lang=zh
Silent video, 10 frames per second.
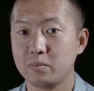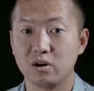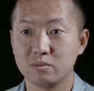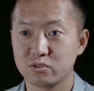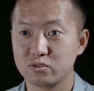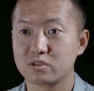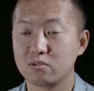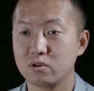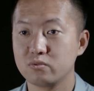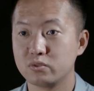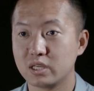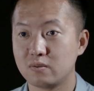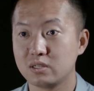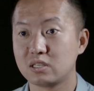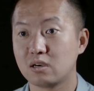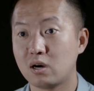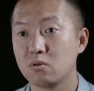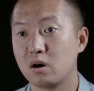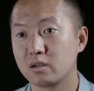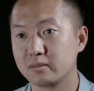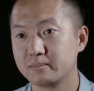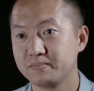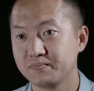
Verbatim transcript: 跑那边去生活了五年，完了钱花光了。